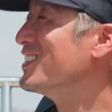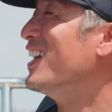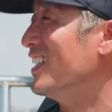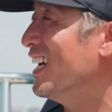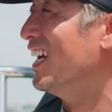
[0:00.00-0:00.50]
そう
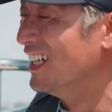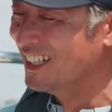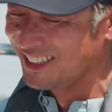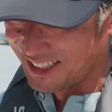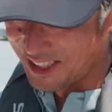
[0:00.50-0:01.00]
やね、うん、
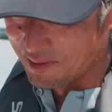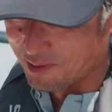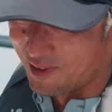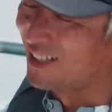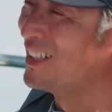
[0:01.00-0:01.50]
誰で
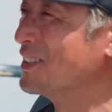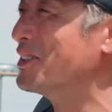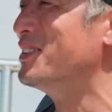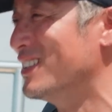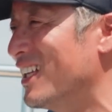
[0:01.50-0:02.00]
も分かりや
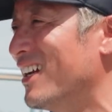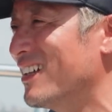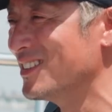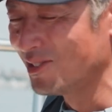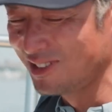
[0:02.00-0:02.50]
すいしね
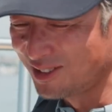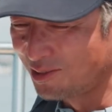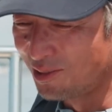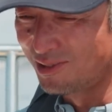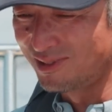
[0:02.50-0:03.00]
それで
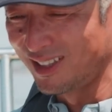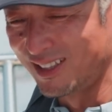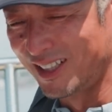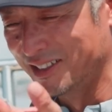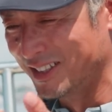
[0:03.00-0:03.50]
こう丁
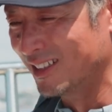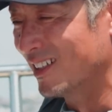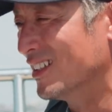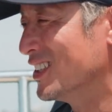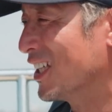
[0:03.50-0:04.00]
寧に全
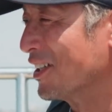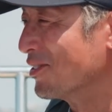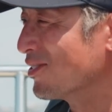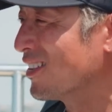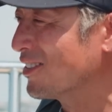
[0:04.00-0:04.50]
レンジでき
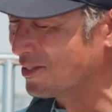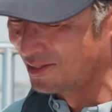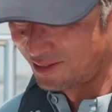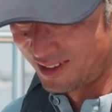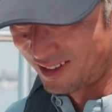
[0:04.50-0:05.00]
るってい
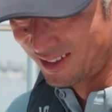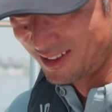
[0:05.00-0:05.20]
うのが